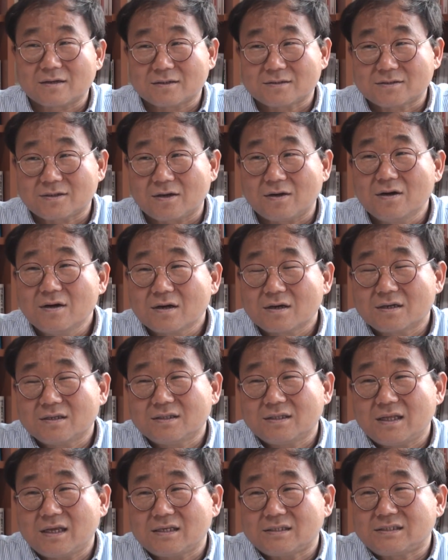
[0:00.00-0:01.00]
그렇죠.
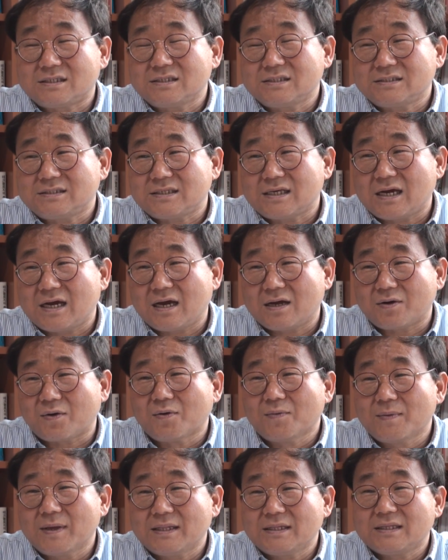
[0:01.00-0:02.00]
근데 진짜
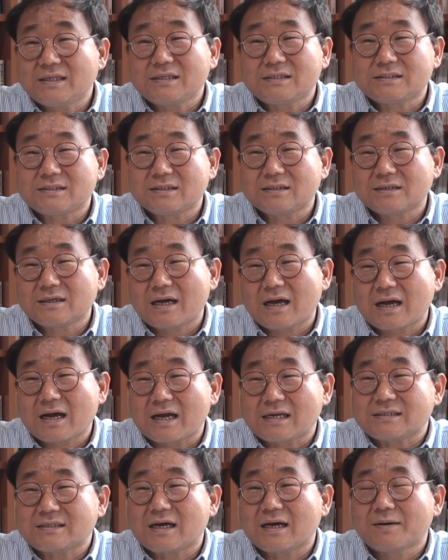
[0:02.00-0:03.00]
로맨티스가 트
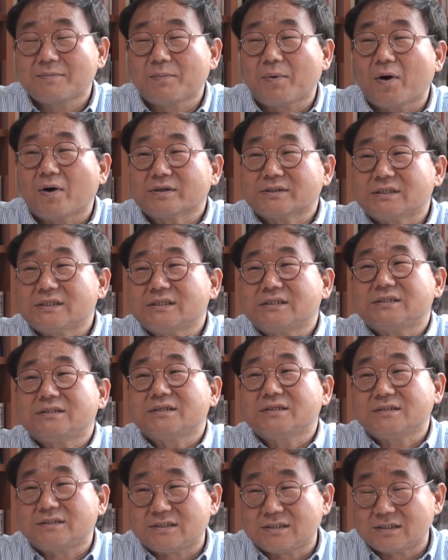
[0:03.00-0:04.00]
가장
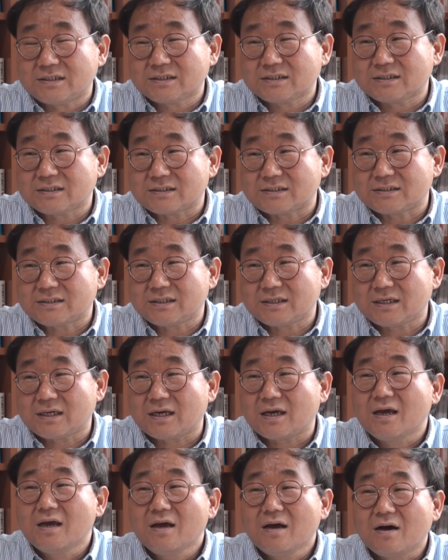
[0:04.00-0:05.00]
멋있어지는
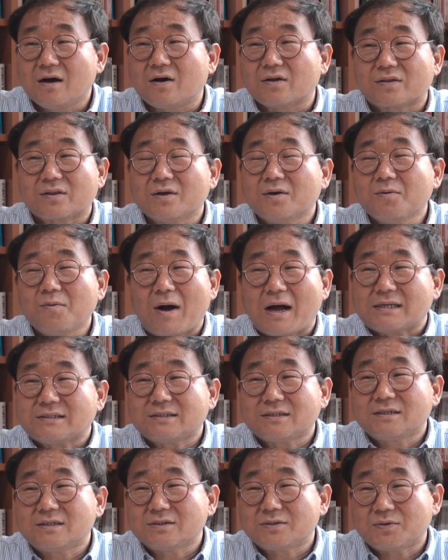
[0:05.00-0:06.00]
것이 어떤
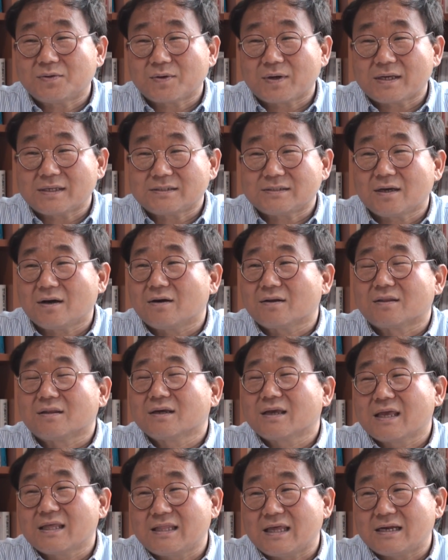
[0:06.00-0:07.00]
과정을 통해서
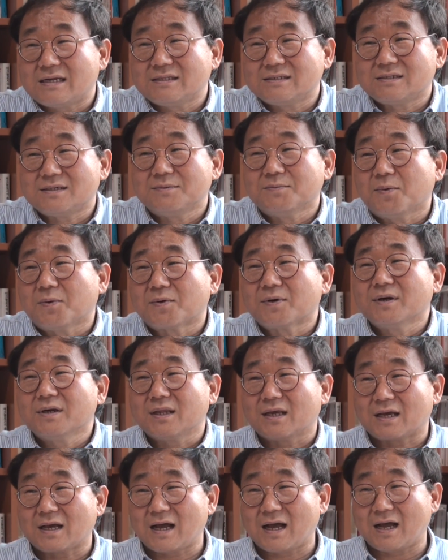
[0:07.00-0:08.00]
어떻게 되는지를
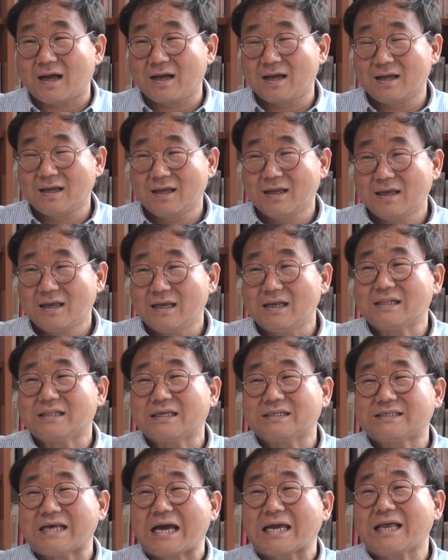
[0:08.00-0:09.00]
모르니까 음.
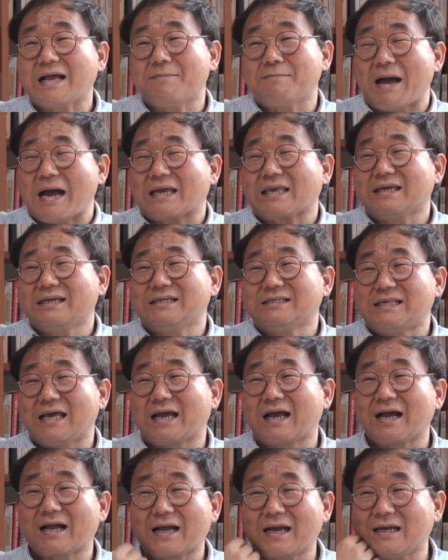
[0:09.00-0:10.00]
일단 자기가 막연히
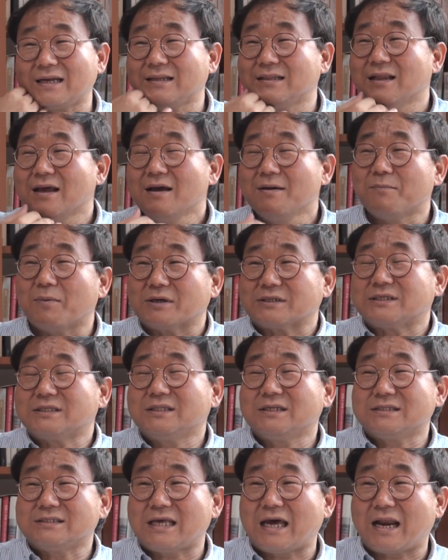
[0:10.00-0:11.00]
생각하는
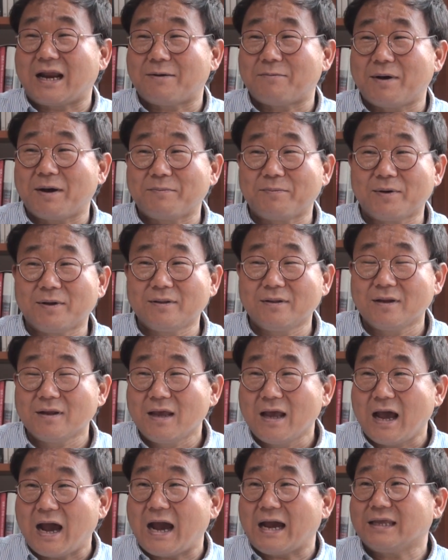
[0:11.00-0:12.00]
멋있는 사람 하면
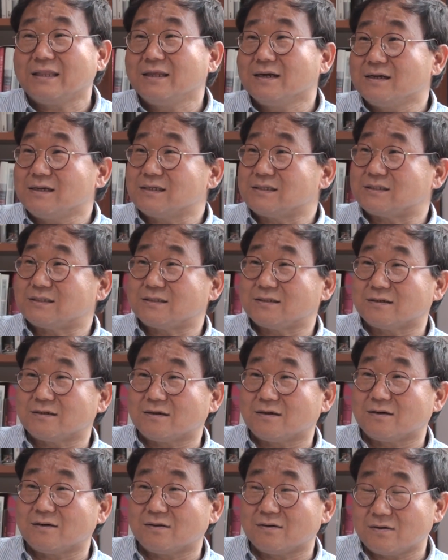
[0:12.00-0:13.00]
아이디얼리스트
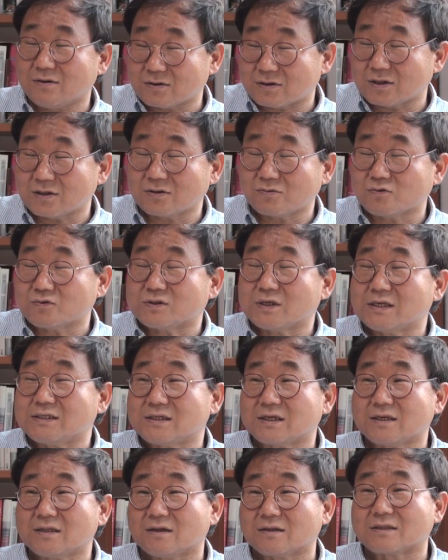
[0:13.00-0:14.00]
어떤
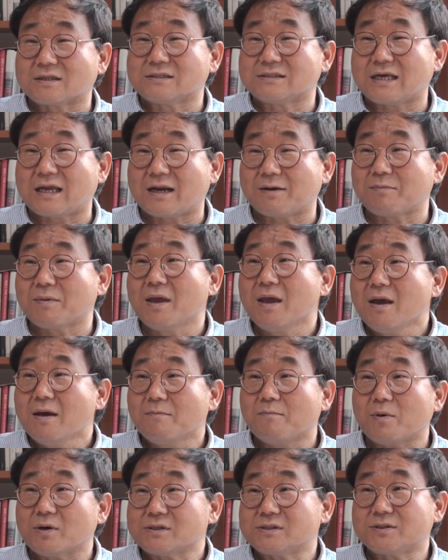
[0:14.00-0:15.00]
구체적인 어떤 사람이
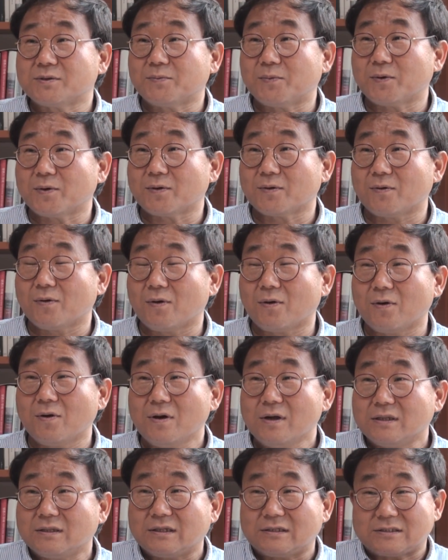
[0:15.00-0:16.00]
멋있어 보이고 있고
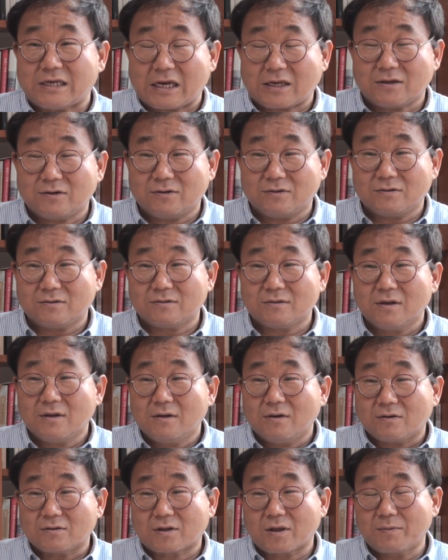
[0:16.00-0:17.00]
자기는
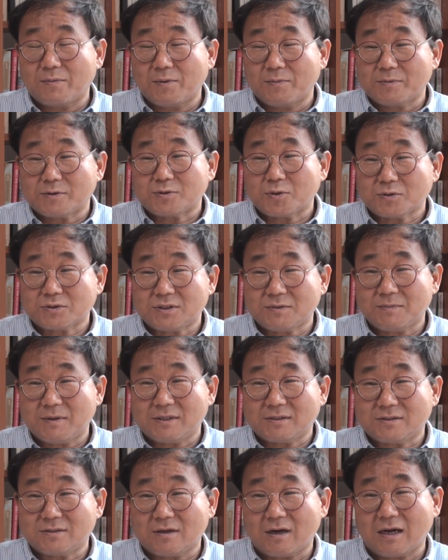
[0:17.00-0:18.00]
어떻게 보면
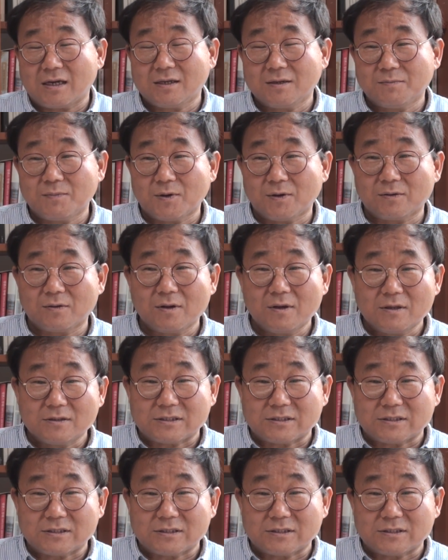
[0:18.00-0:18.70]
소심해서 아니면